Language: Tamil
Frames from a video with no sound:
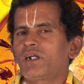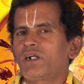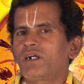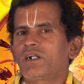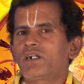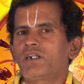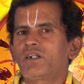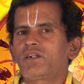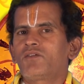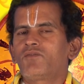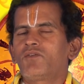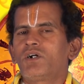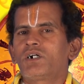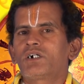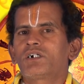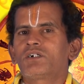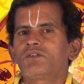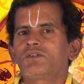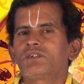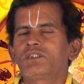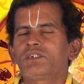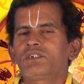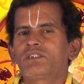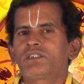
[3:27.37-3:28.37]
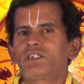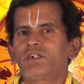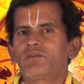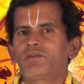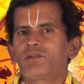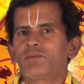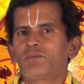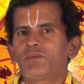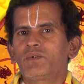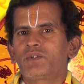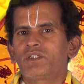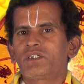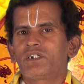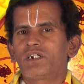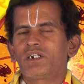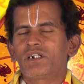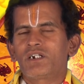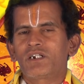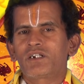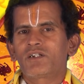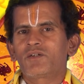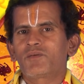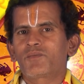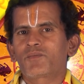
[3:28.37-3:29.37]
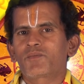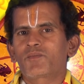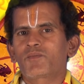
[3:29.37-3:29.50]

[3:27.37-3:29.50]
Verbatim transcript: கடன் வாங்குவது தவிர்ப்பது நன்று